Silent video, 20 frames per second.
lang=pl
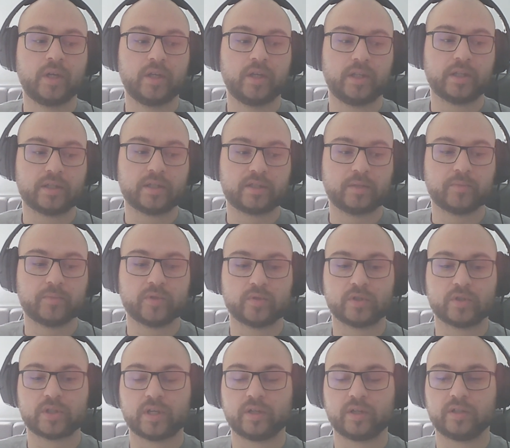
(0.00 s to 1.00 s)
i następnie
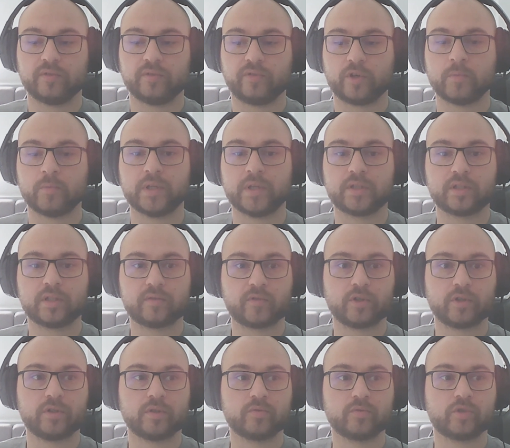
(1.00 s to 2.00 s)
uzyskała informację
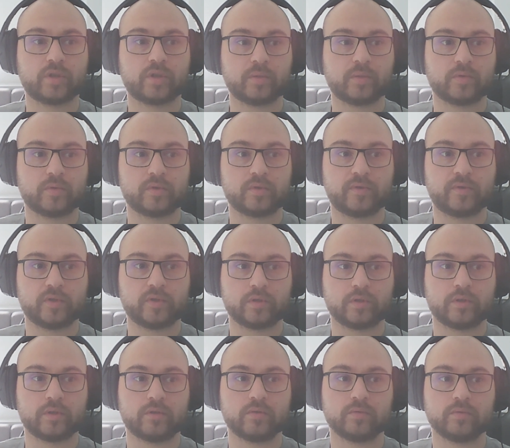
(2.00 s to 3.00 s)
zwrotną, czy temu
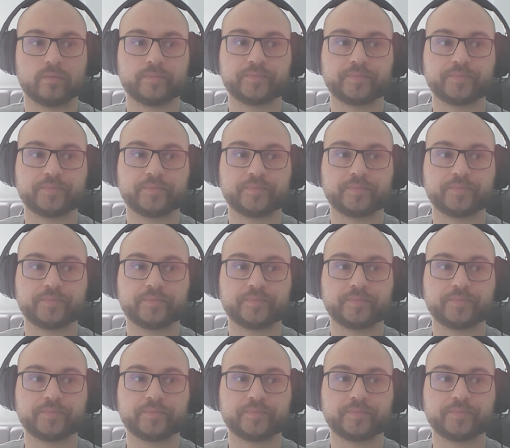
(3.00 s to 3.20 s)
zwierzęciu